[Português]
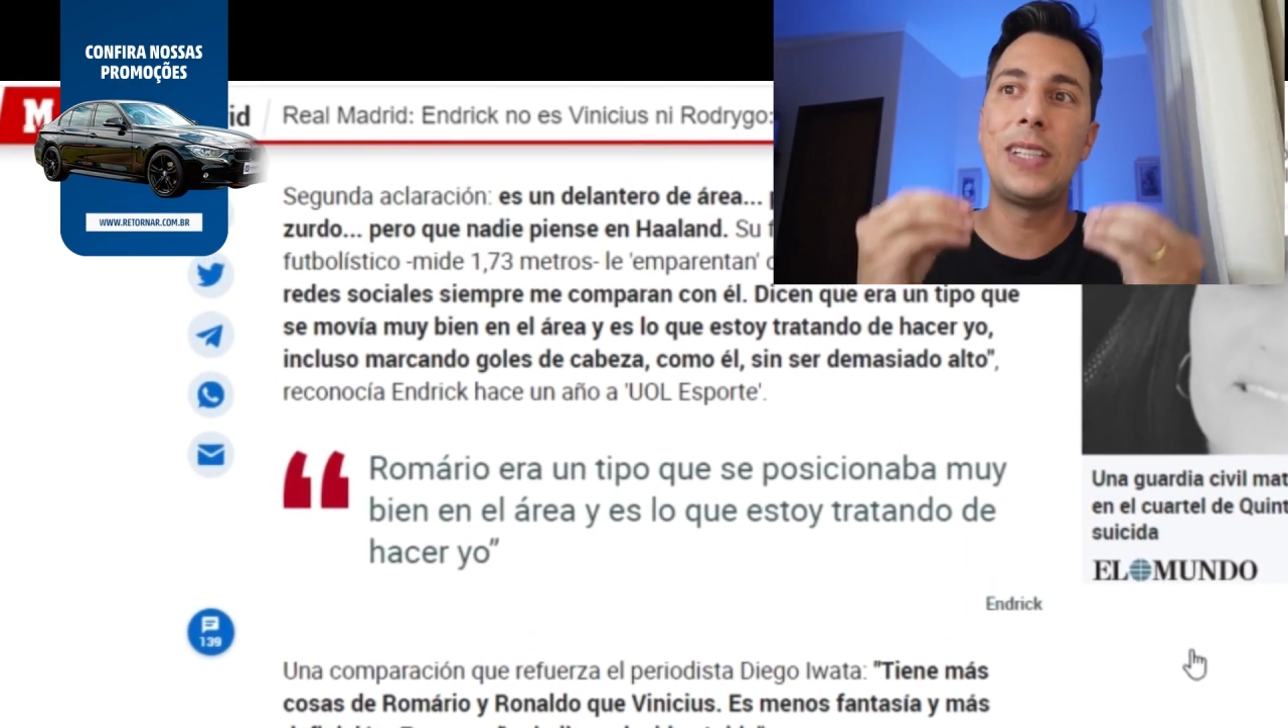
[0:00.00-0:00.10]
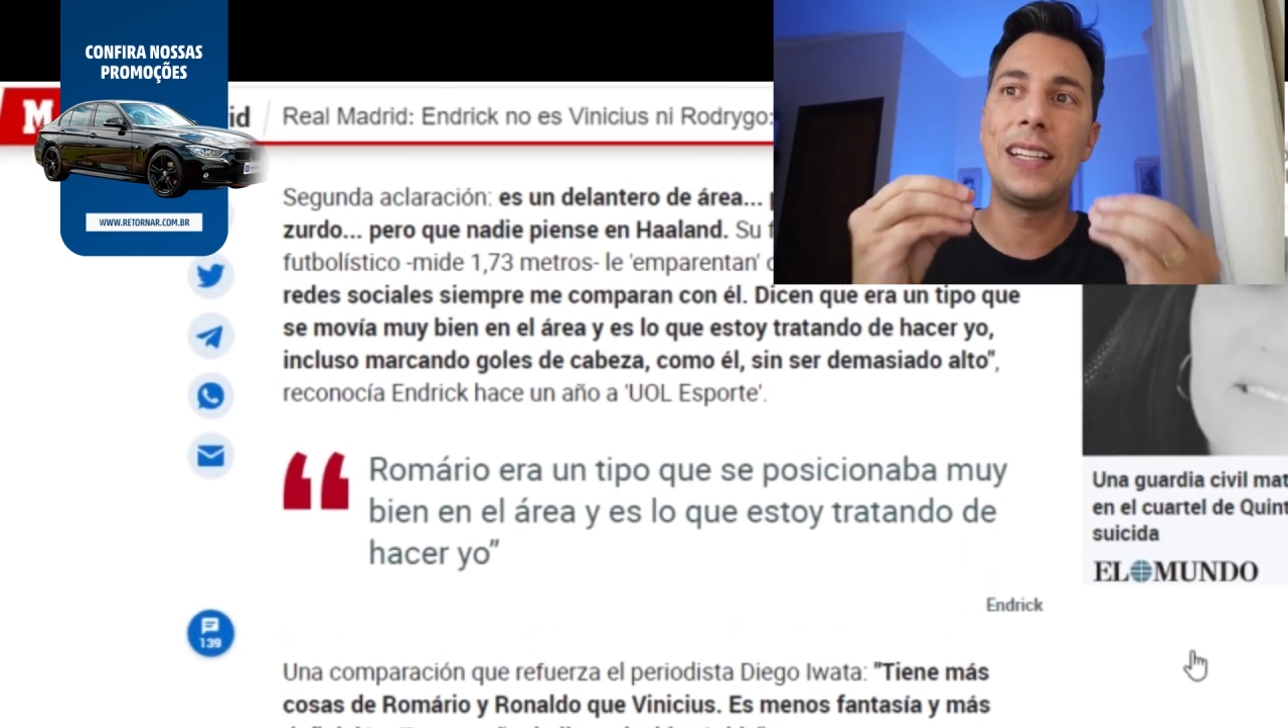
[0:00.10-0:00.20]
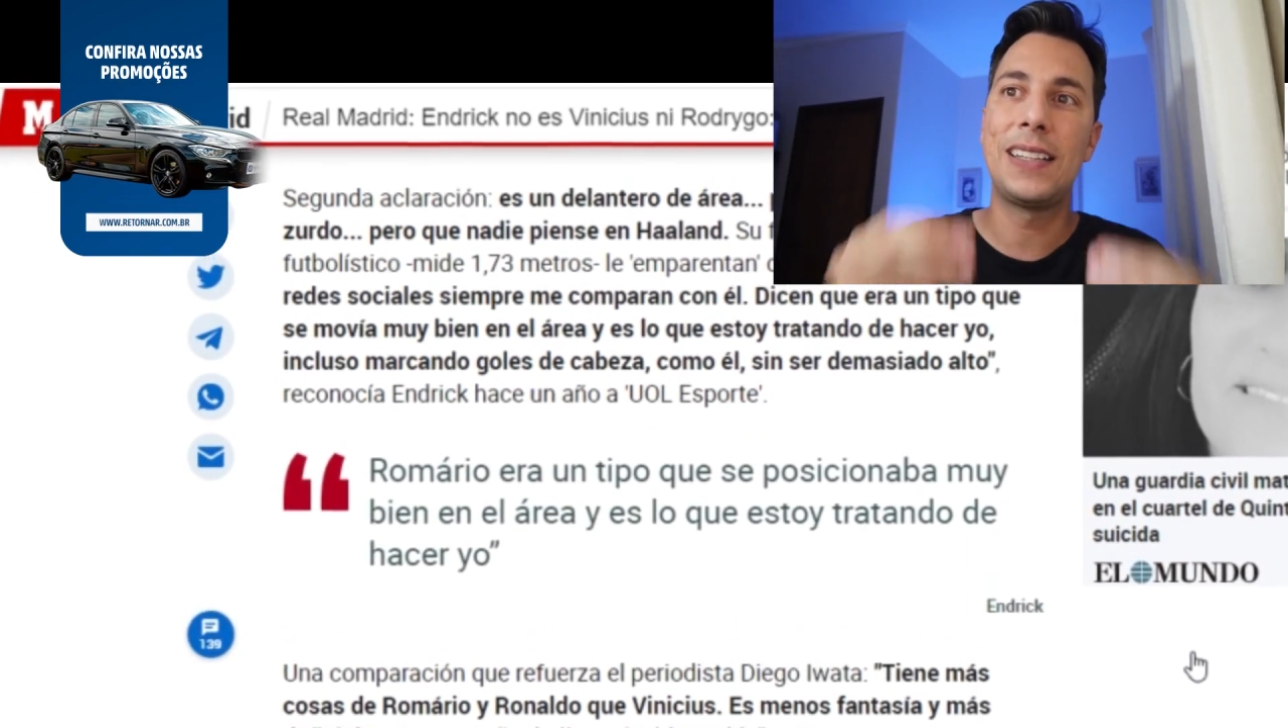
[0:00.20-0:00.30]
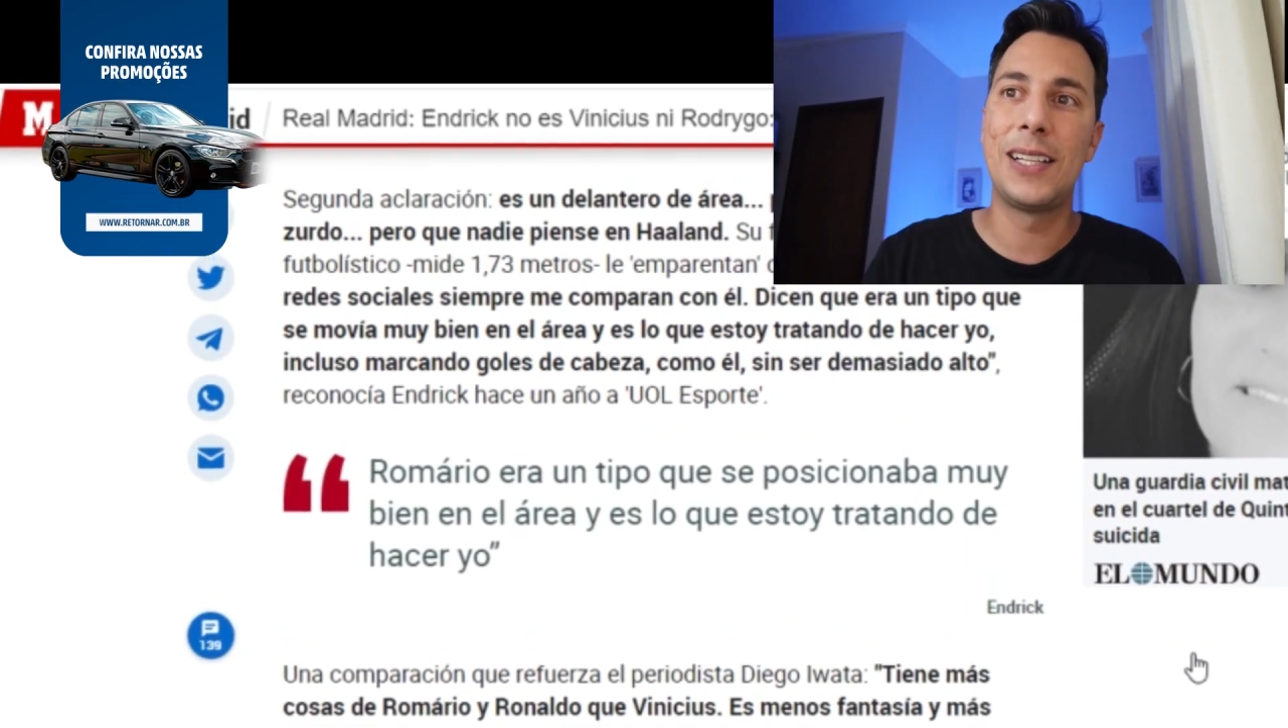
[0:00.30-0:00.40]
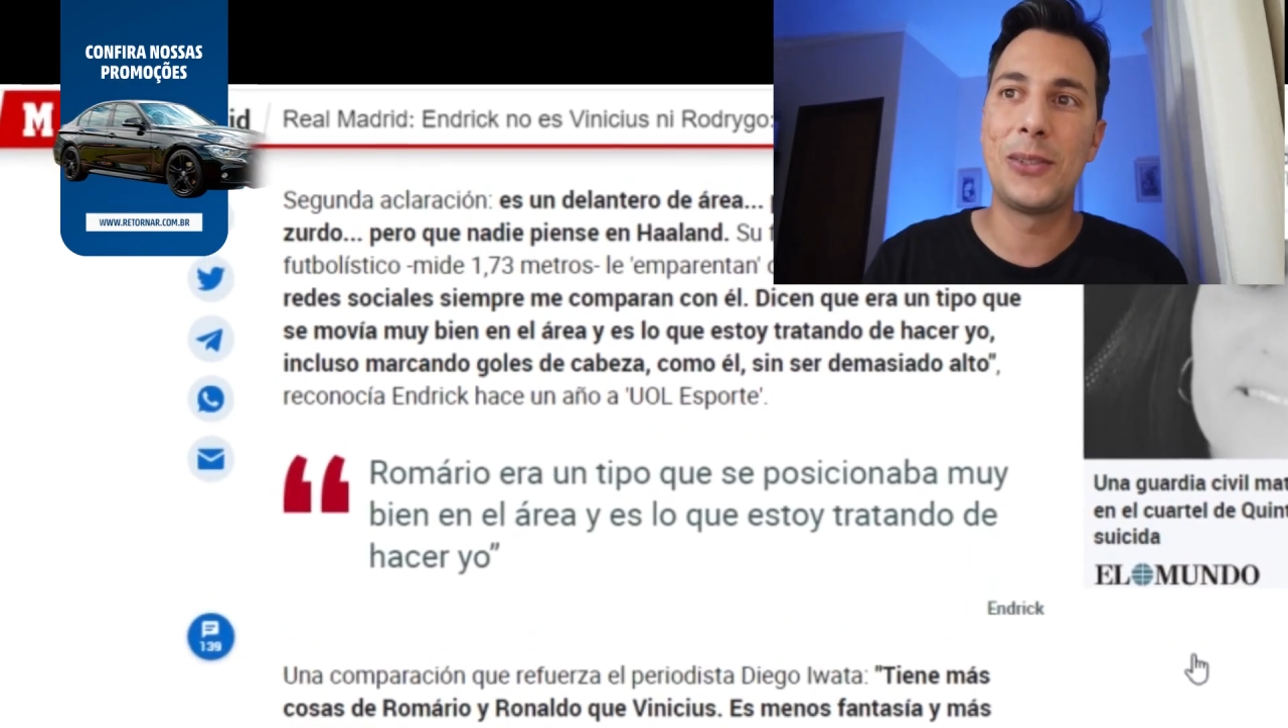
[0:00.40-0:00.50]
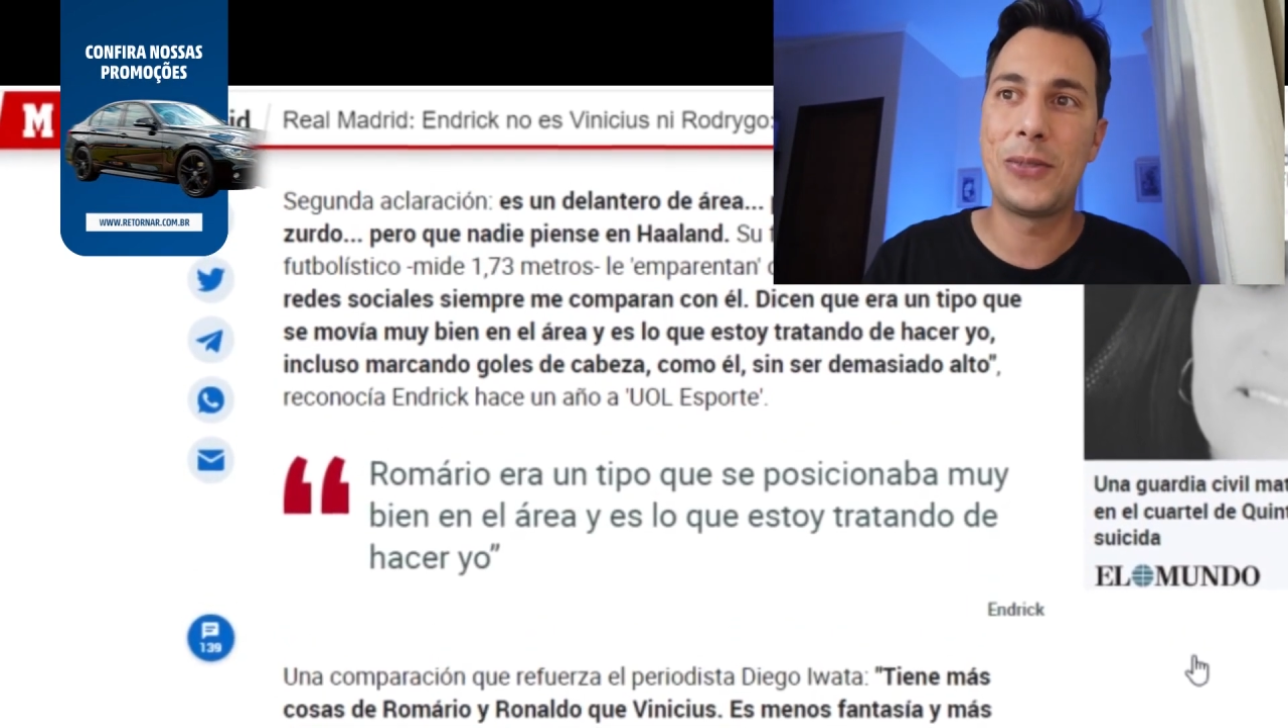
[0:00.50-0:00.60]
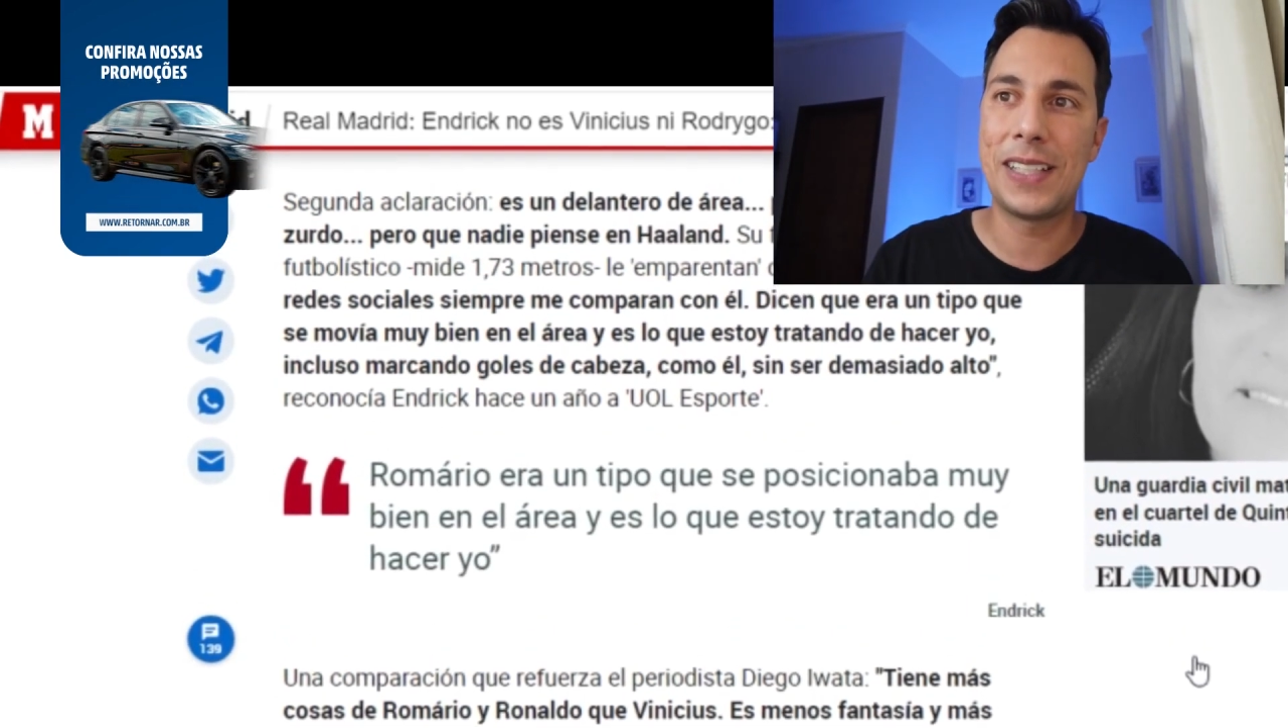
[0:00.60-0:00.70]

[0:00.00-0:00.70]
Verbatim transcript: tentando